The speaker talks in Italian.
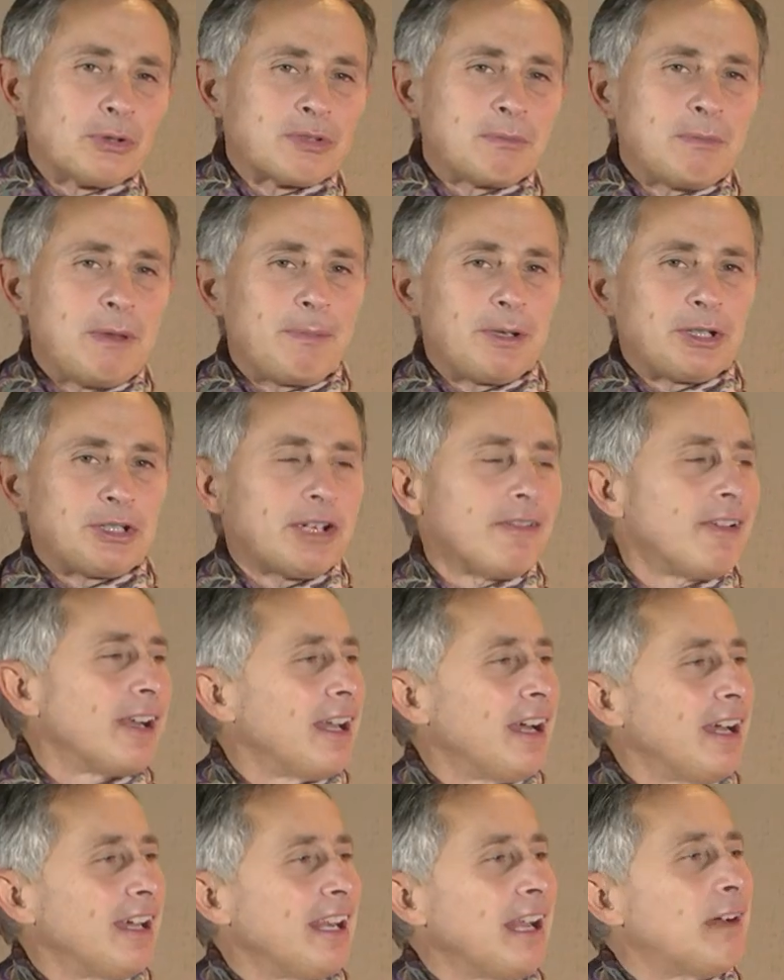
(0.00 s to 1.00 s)
mi piaceva
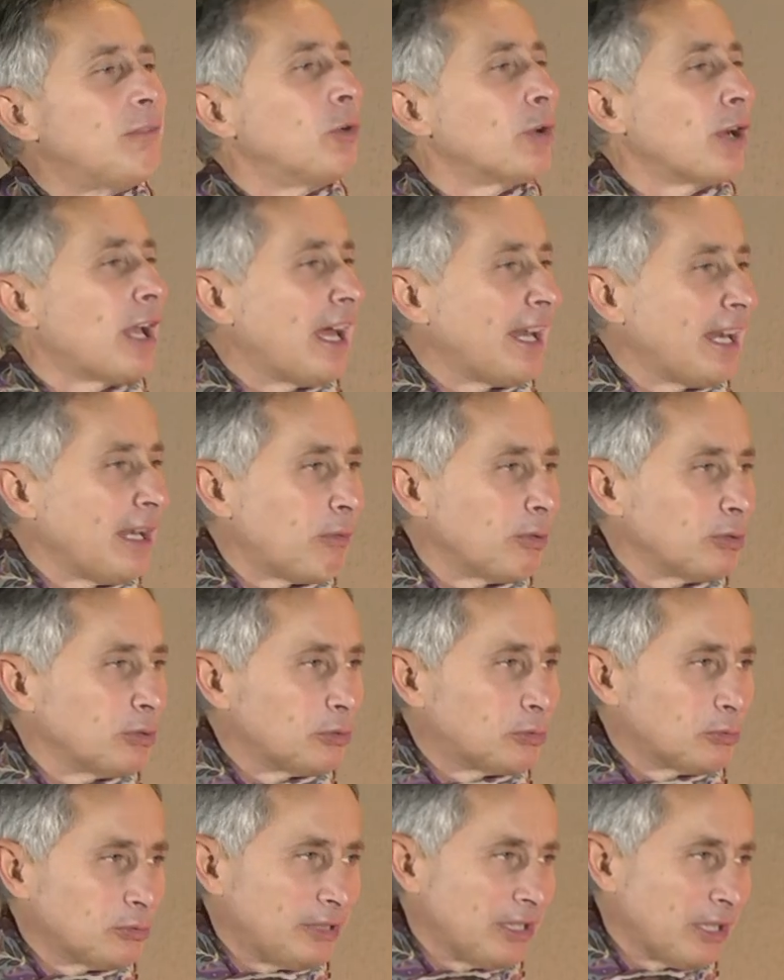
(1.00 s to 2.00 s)
la lavorare quando
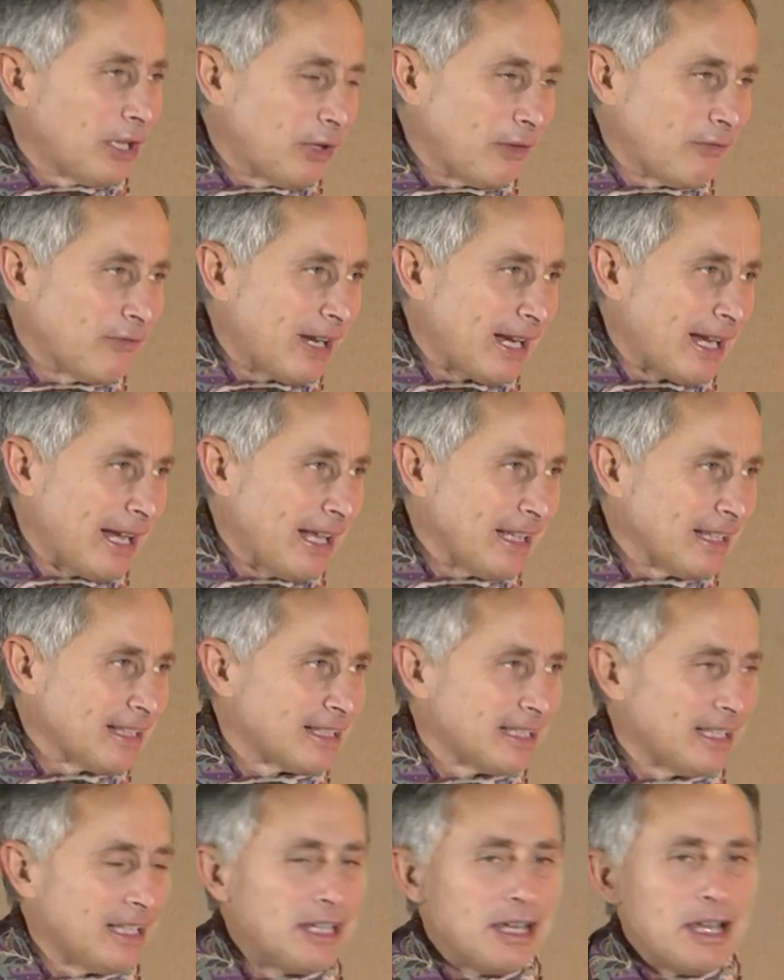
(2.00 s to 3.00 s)
tutti erano in
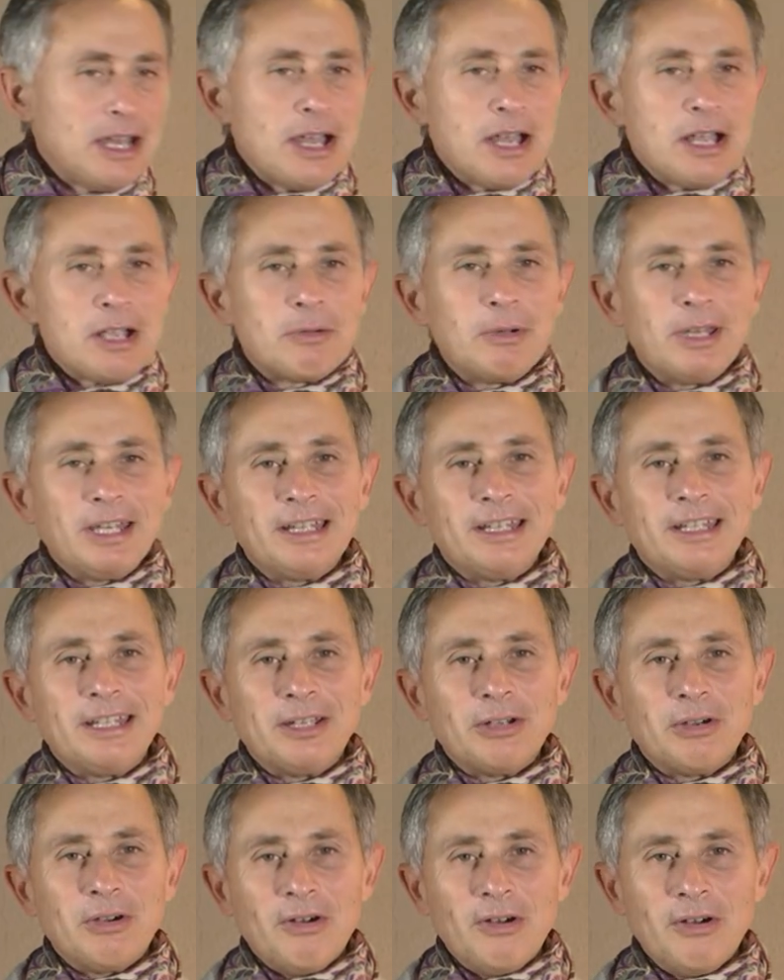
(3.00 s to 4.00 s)
vacanza.
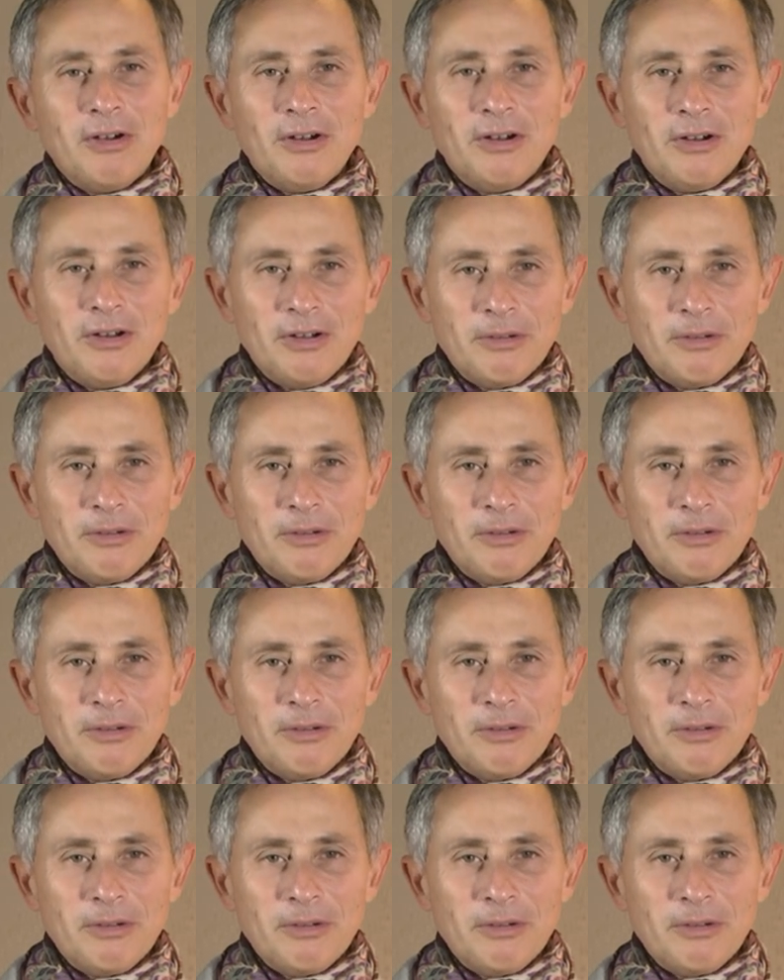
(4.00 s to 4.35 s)
Quindi ho,